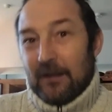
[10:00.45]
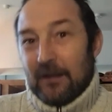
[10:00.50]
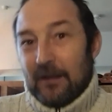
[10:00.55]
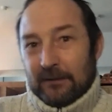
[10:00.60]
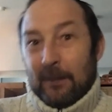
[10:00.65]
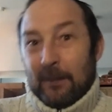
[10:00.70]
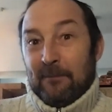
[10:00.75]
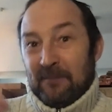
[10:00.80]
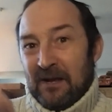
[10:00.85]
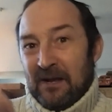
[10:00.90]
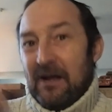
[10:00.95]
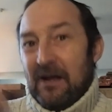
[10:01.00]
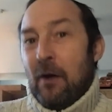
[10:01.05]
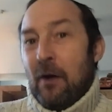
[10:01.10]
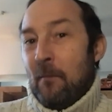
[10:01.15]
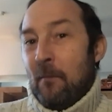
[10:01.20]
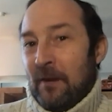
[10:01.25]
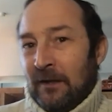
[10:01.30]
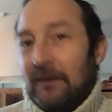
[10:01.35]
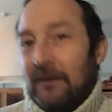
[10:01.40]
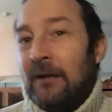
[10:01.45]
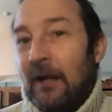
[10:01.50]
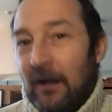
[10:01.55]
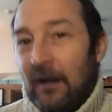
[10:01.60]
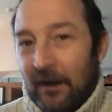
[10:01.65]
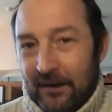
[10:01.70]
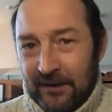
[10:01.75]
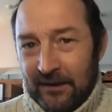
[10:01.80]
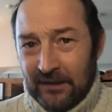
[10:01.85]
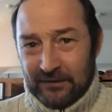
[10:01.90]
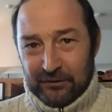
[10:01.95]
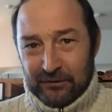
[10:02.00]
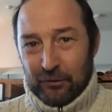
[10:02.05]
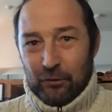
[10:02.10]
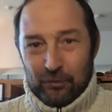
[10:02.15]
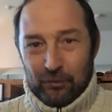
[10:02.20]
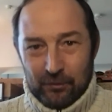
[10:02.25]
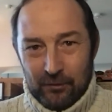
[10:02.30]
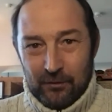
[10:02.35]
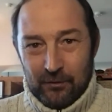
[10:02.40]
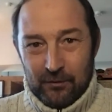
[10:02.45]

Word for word: también aumenta el riesgo.